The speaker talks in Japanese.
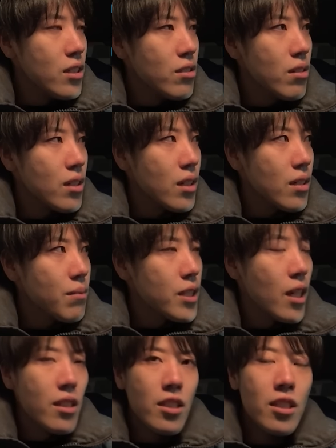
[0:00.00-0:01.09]
いくらだもう
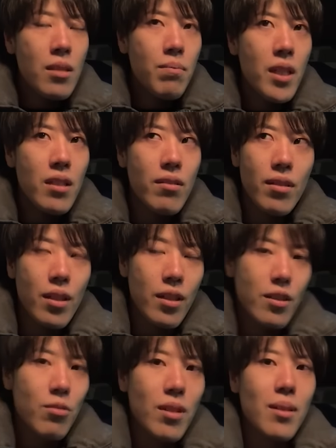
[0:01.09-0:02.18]
3000万では足
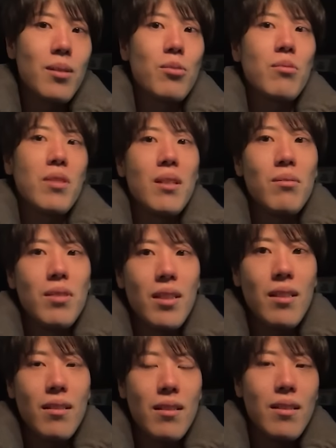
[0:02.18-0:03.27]
りるかなっていうぐらいの
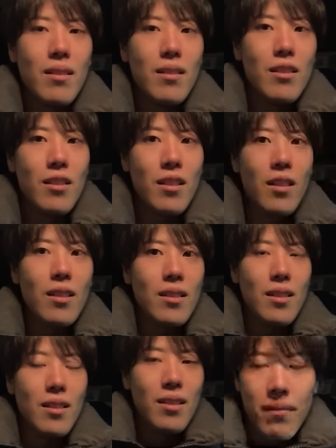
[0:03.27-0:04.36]
家なんで、一軒家
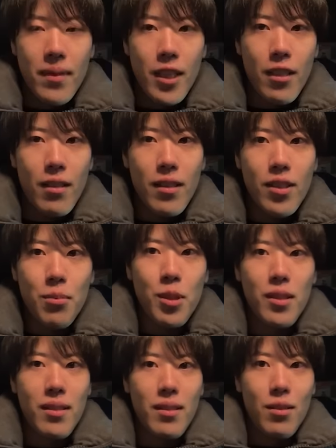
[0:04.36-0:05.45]
で。で、家買っちゃいま
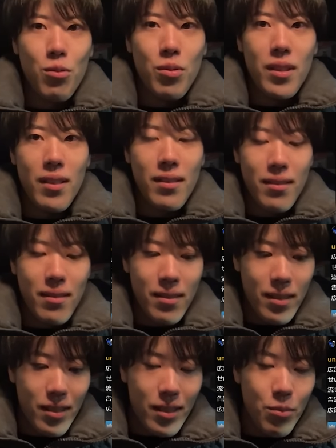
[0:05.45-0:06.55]
した。ノリで。
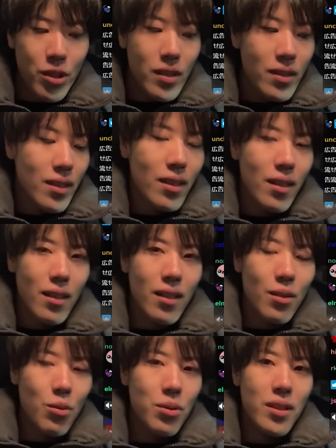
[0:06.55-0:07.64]
でも審査
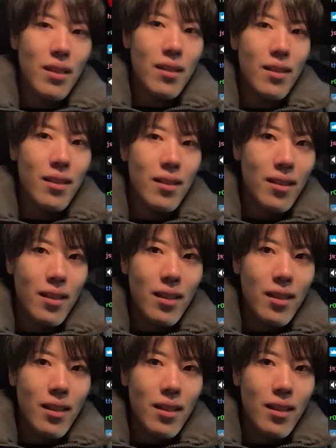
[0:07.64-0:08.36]
が落ちたら、